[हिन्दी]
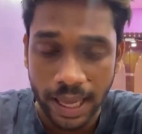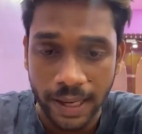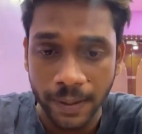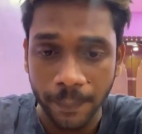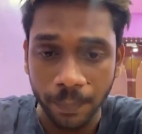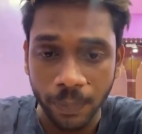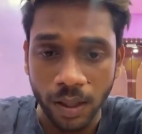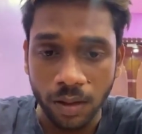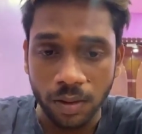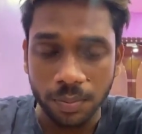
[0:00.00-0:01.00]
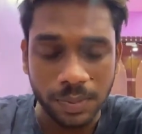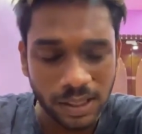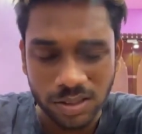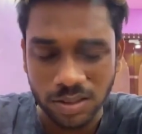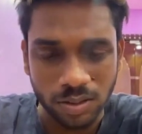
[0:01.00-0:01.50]
हैक
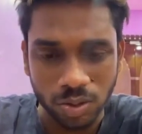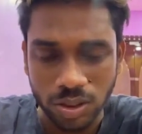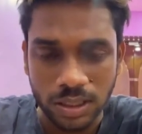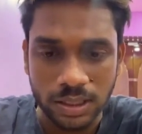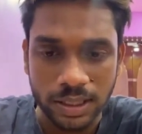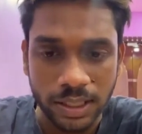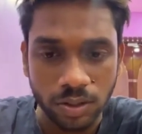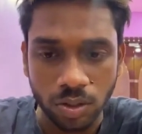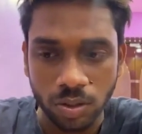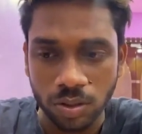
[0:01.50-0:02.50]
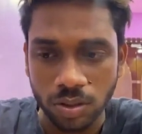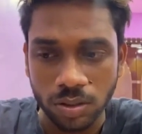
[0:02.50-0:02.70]
प्लीज़ कुछ कीजिए नहीं तो